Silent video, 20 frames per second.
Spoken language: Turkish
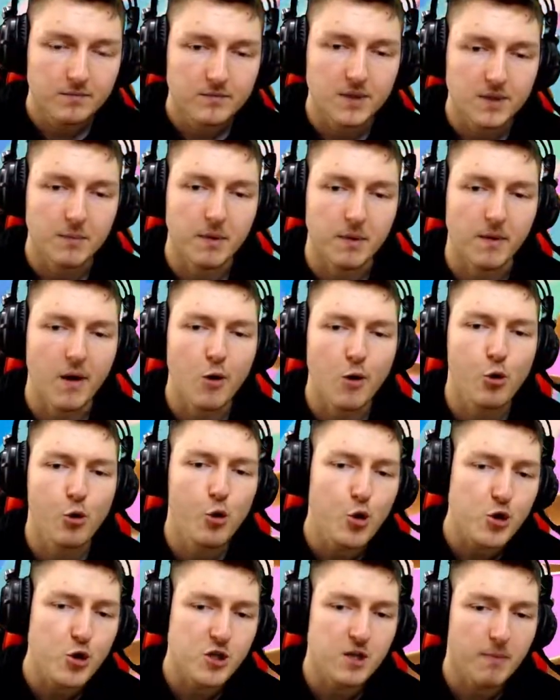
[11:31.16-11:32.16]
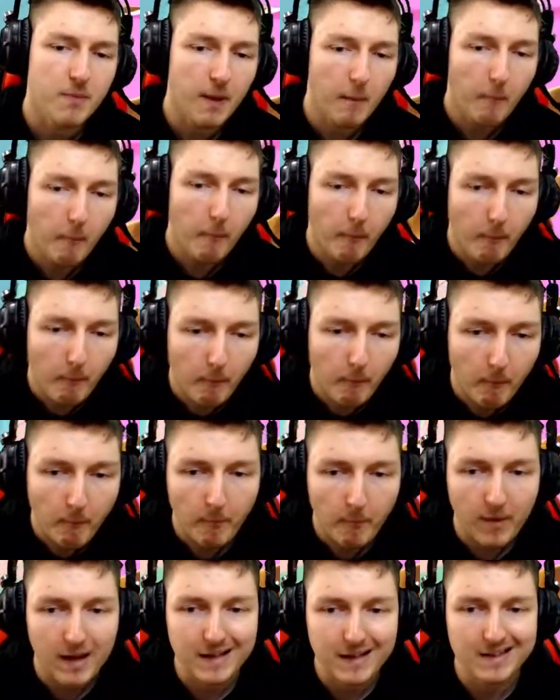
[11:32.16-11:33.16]
Tamam abi kuş gibi
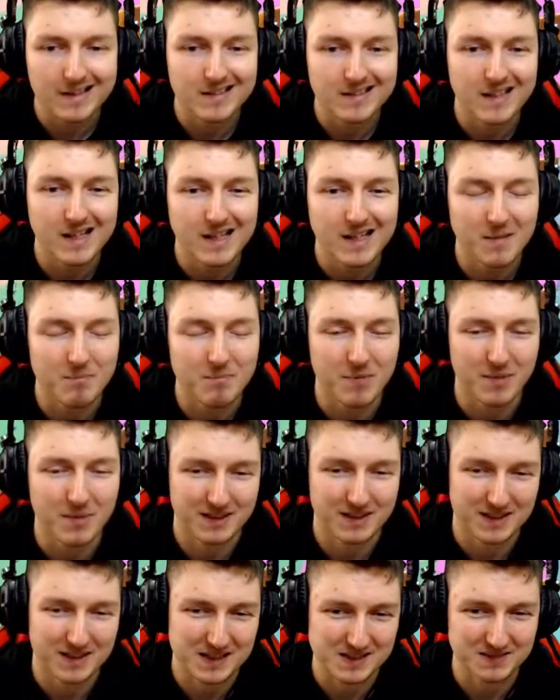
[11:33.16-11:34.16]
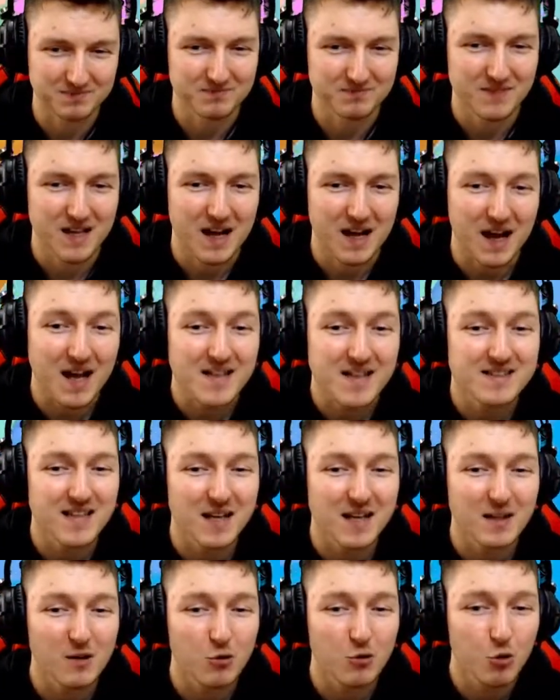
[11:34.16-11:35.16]
hareketler yapmamak lazım. Az
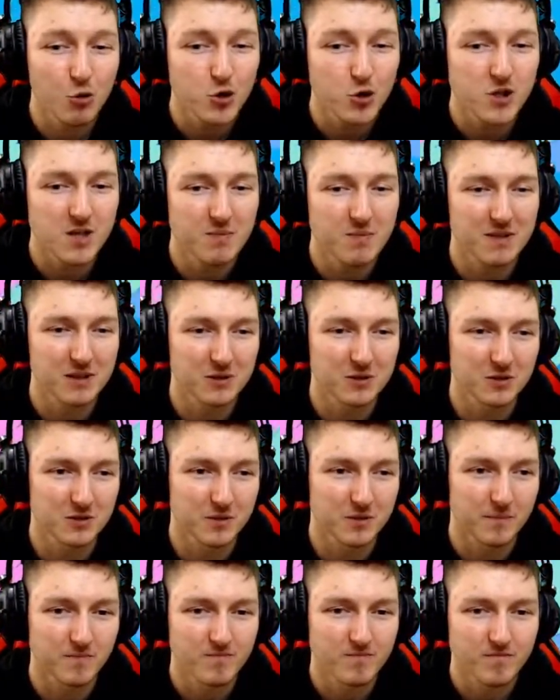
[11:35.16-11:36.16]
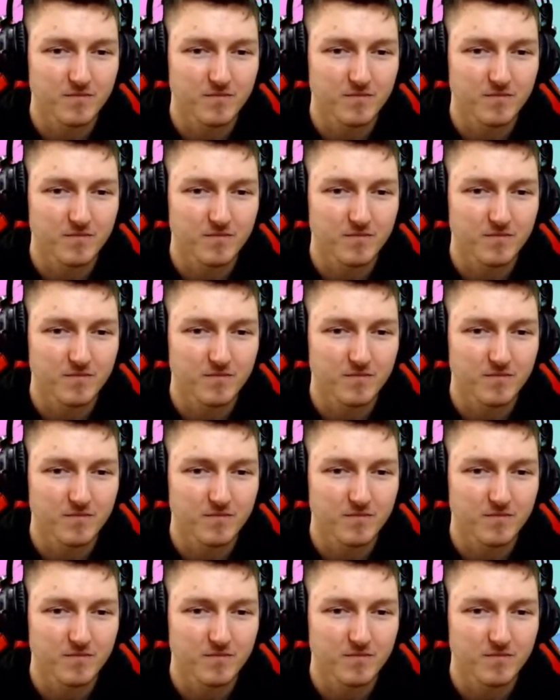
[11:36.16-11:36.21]
daha gidip kuş gibi gidiyordum.